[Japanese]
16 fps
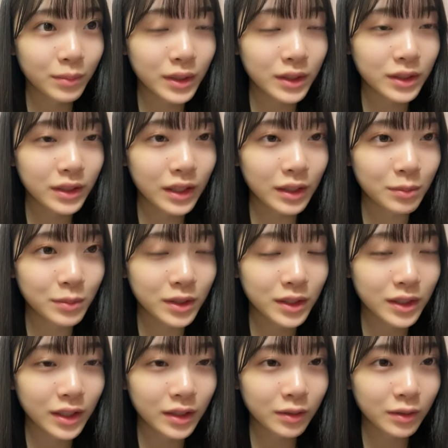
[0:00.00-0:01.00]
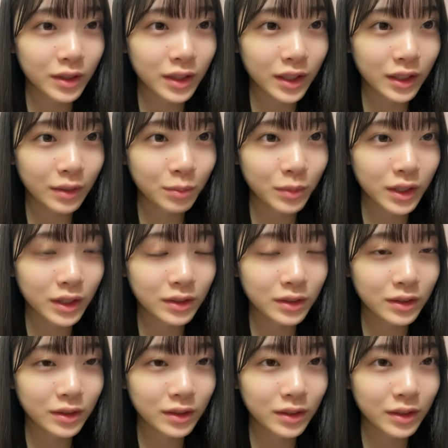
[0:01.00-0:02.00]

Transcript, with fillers: バズタイムズでの出会いもある